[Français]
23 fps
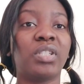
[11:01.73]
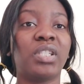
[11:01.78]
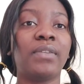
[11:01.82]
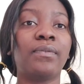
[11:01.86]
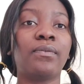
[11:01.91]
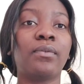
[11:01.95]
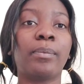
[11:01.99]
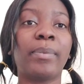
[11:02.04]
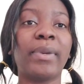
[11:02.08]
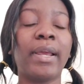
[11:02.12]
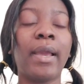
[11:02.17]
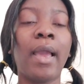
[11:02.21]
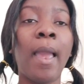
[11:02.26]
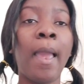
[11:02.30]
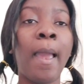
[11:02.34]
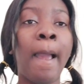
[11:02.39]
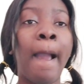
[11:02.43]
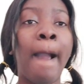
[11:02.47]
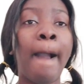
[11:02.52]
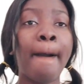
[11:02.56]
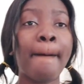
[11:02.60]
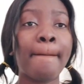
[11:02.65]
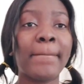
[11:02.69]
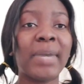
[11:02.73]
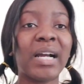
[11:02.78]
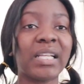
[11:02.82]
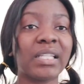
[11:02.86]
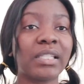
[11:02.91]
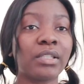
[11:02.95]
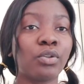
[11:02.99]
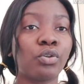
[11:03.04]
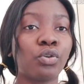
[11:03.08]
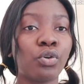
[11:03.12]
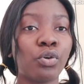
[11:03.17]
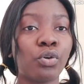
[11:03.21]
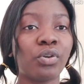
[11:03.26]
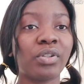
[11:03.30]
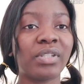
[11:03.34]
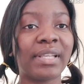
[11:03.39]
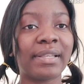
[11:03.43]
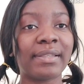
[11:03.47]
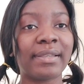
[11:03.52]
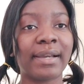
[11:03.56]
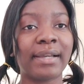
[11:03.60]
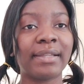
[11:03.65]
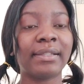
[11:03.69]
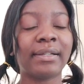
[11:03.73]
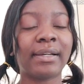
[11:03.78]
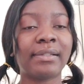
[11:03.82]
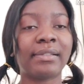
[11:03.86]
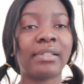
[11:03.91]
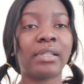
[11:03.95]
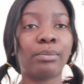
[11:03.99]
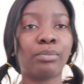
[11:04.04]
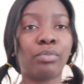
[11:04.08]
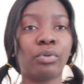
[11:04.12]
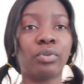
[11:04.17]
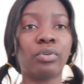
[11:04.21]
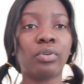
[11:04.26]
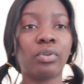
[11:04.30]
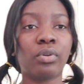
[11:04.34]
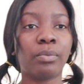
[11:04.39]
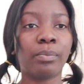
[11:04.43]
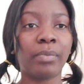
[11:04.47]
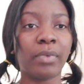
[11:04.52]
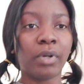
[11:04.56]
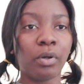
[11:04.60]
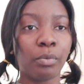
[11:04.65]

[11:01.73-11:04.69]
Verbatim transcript: s'il vous plaît. Parce que c'est très très important,